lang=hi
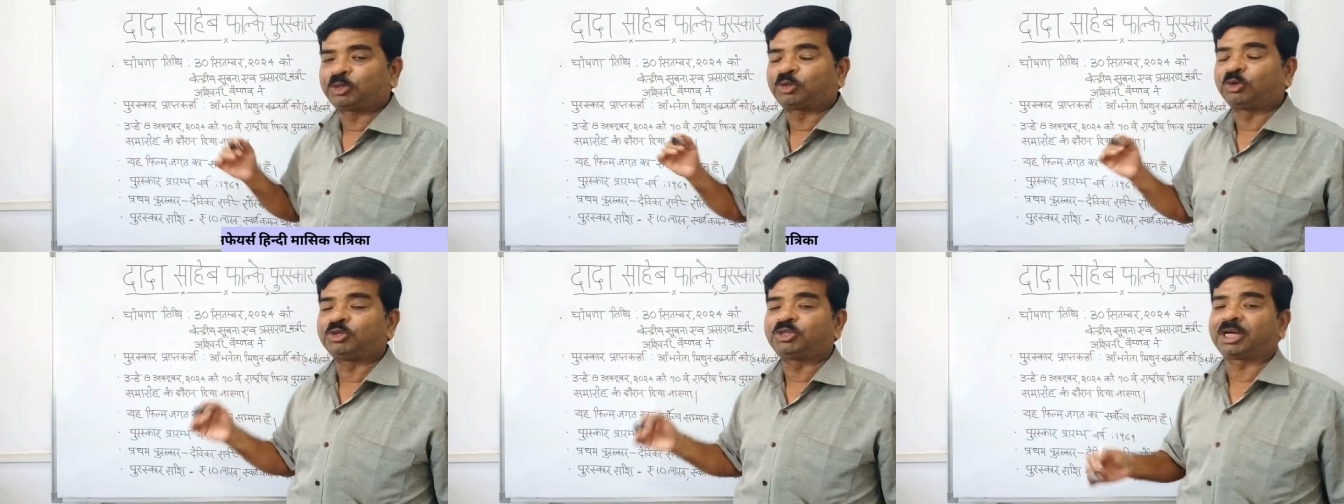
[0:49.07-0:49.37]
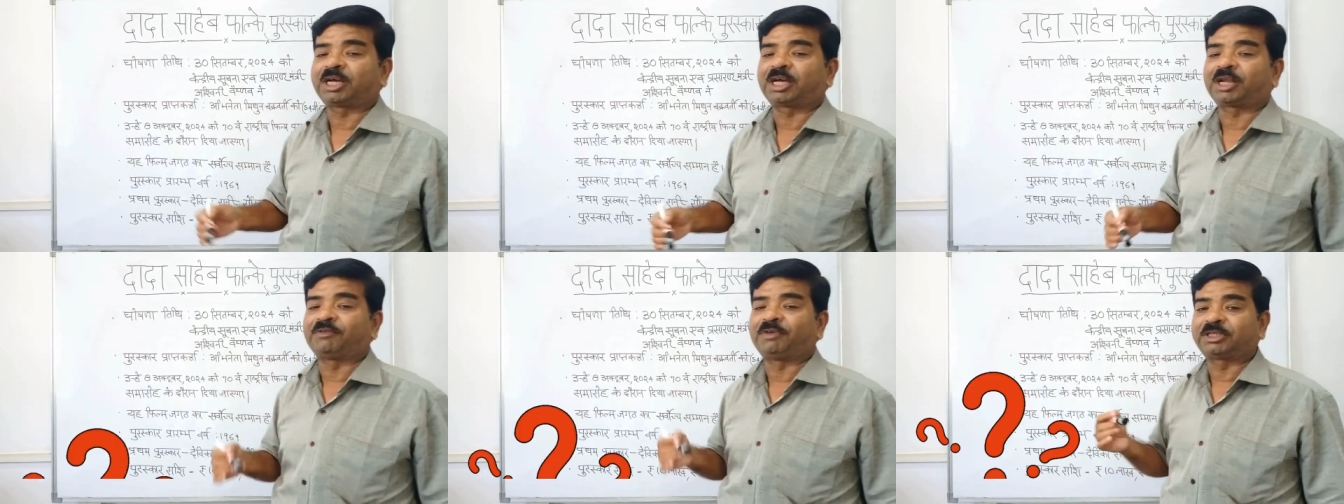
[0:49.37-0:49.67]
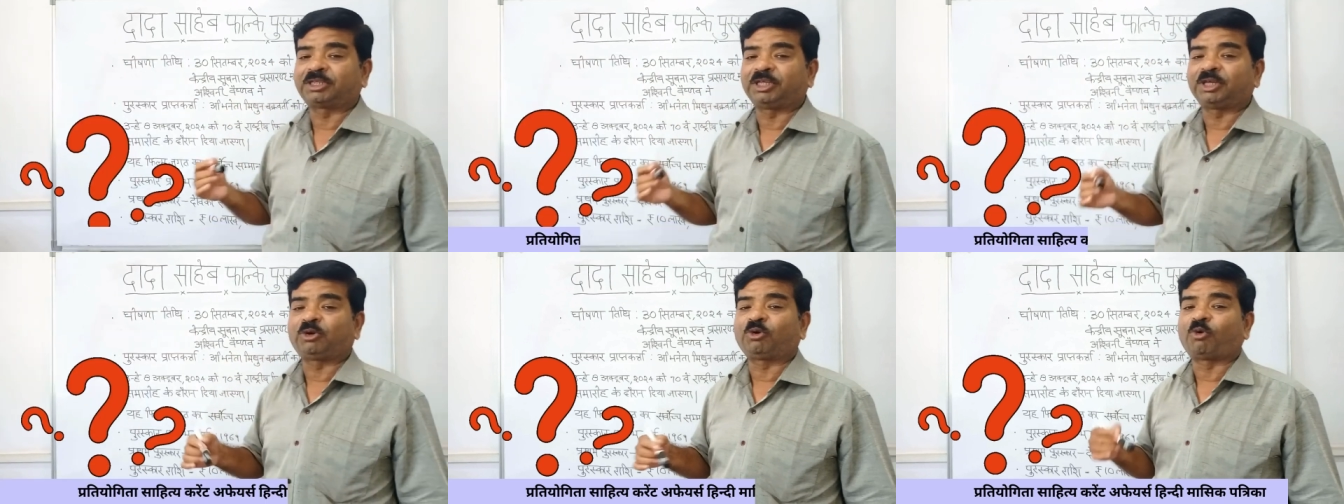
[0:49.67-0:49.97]
मिथुन
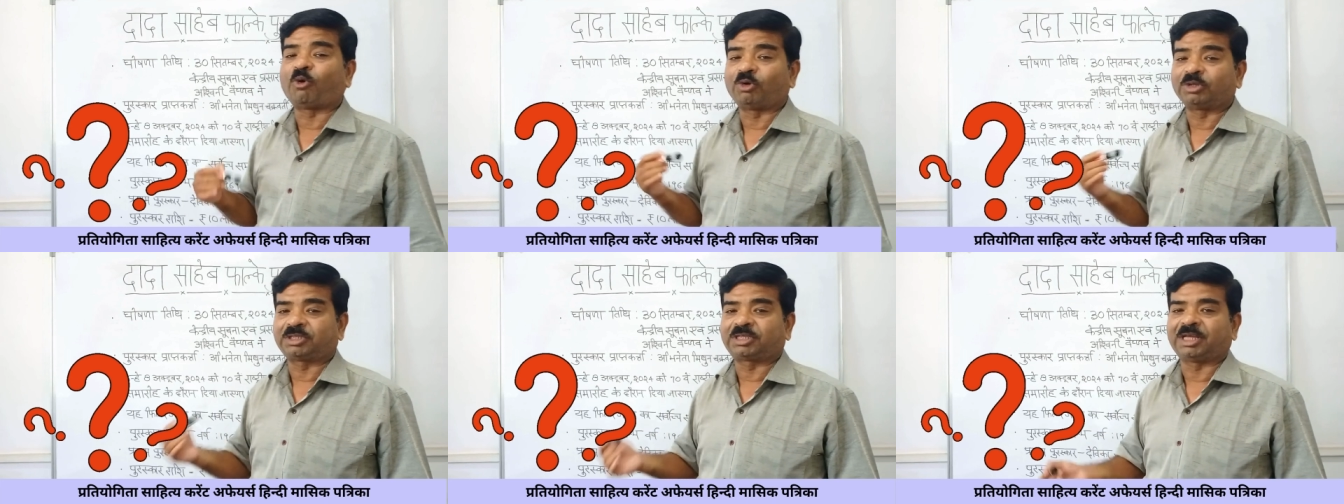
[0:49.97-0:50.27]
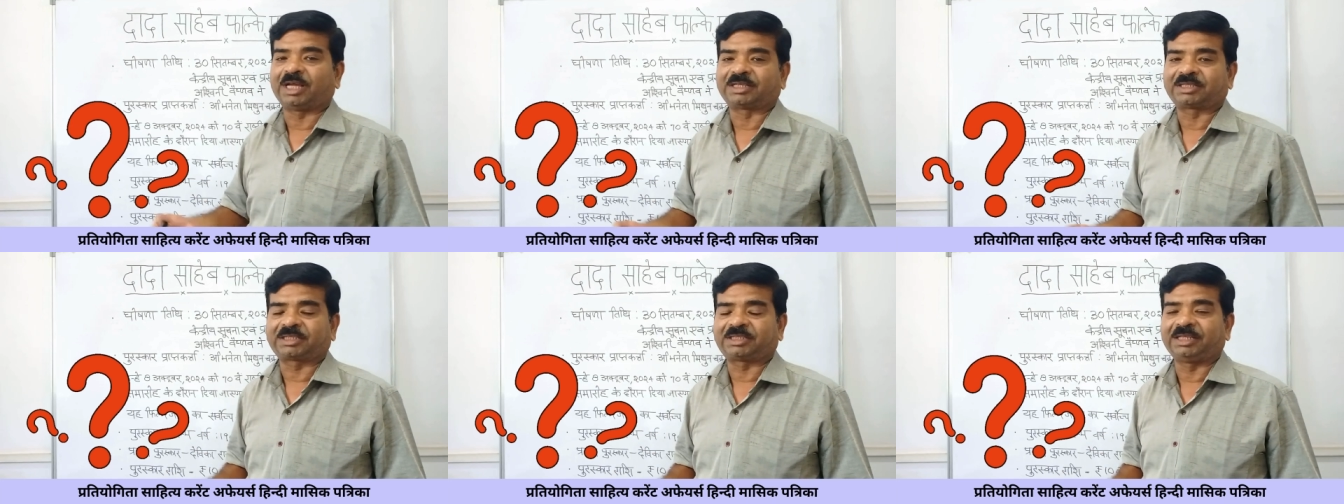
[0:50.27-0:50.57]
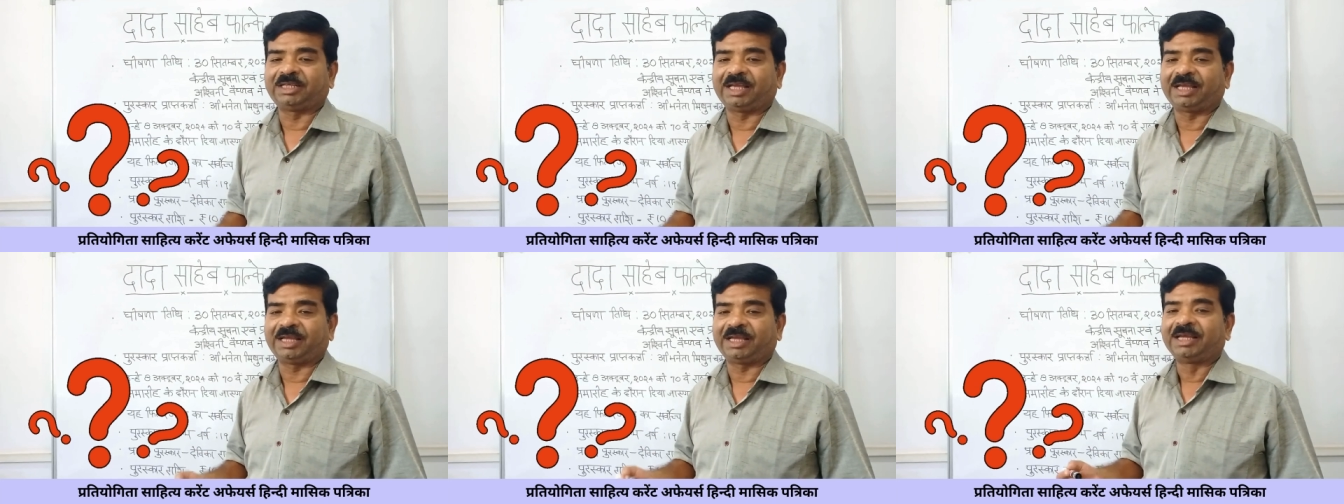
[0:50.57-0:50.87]
चक्रवर्ती कौन सी
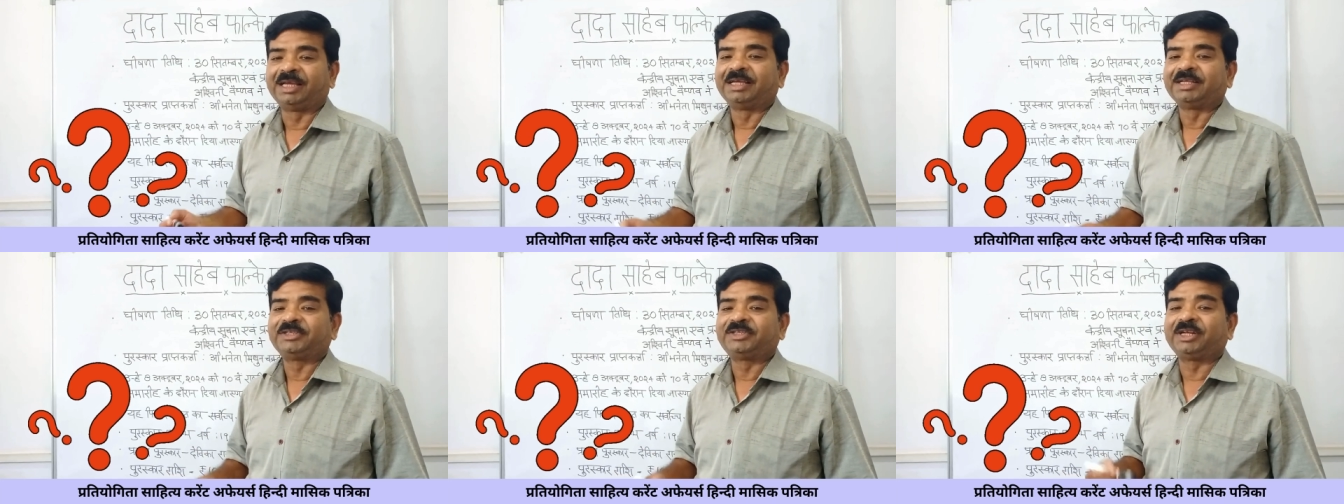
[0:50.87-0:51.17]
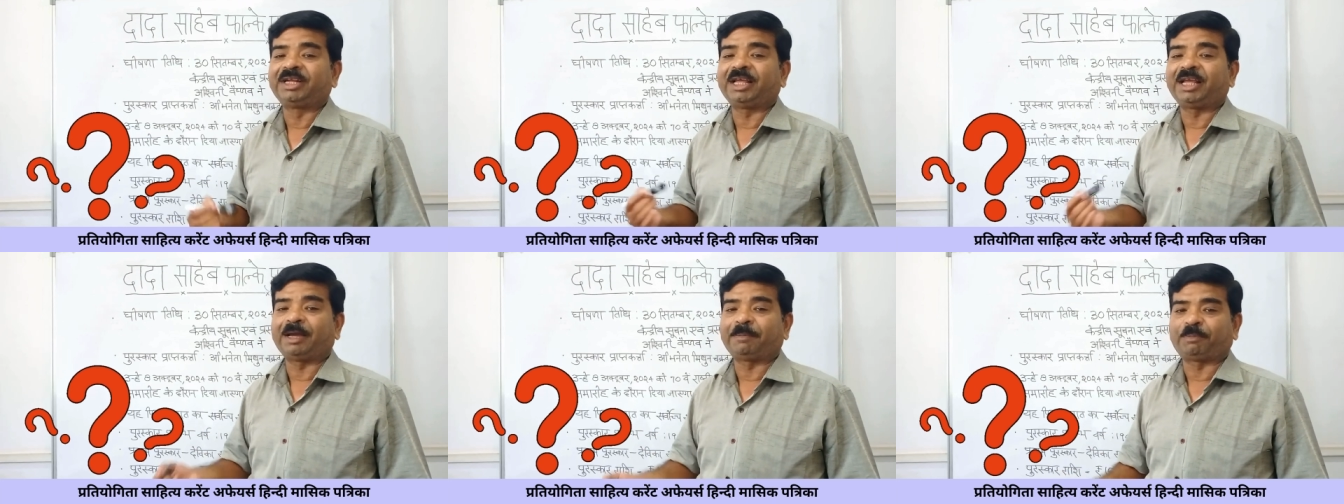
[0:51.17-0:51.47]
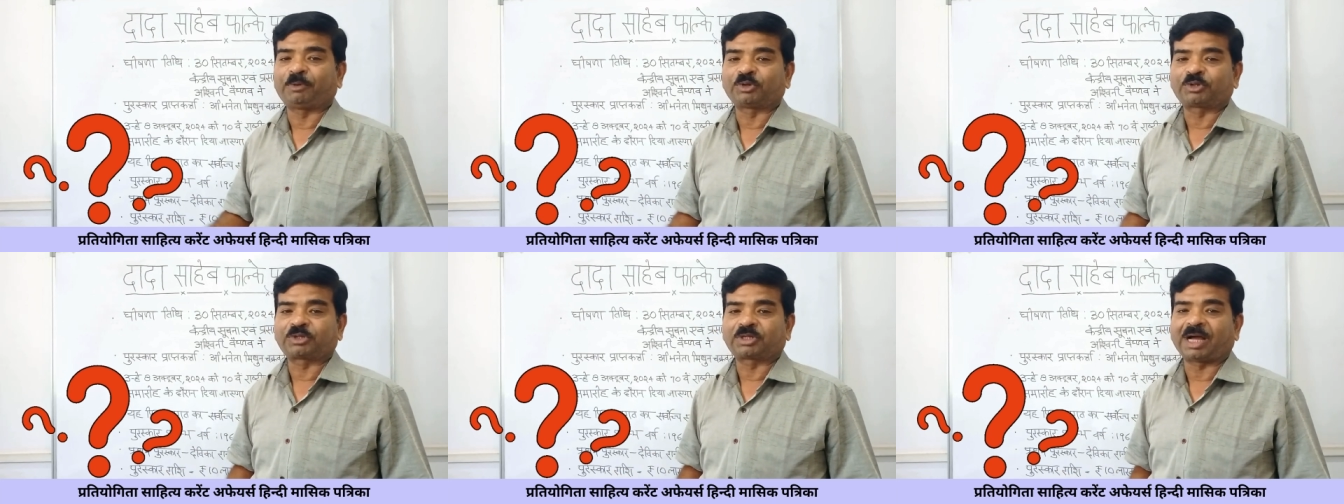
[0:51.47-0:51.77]
हस्ती हैं जिन्हें यह
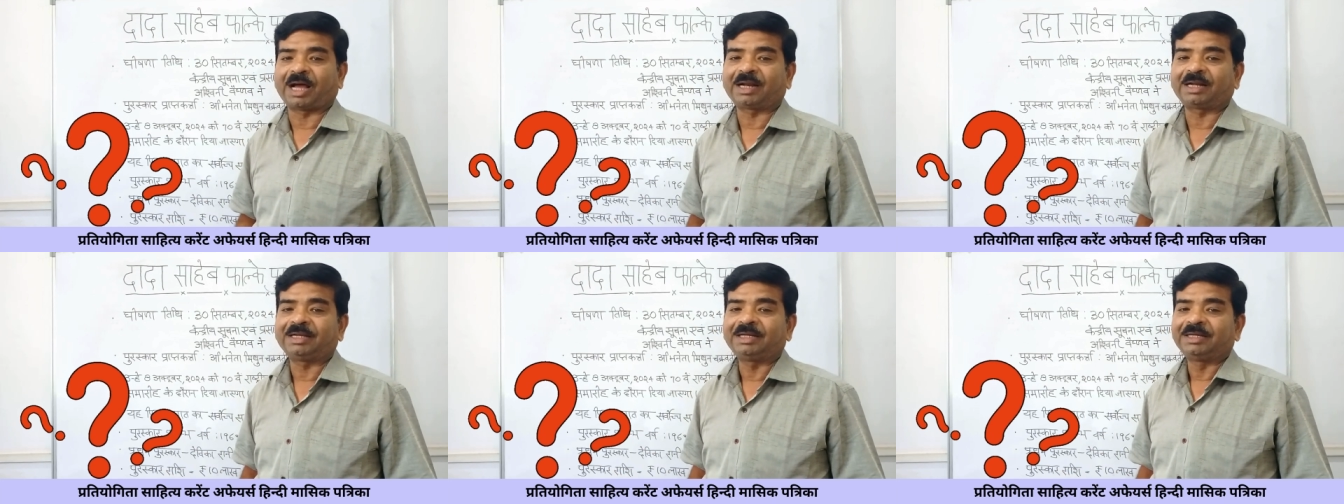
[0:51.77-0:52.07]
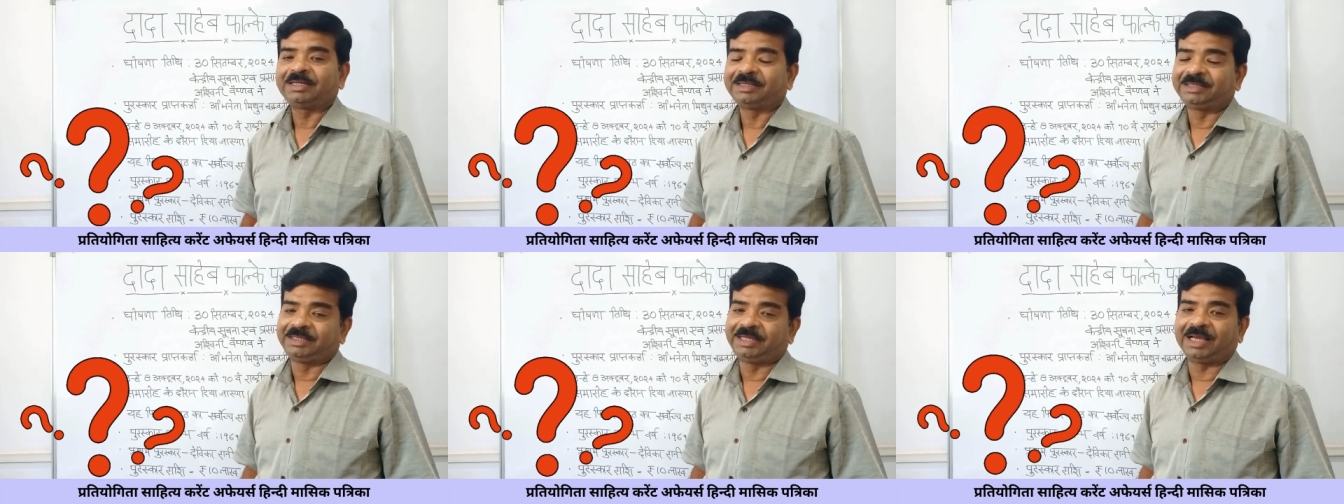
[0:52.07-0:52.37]
पुरस्कार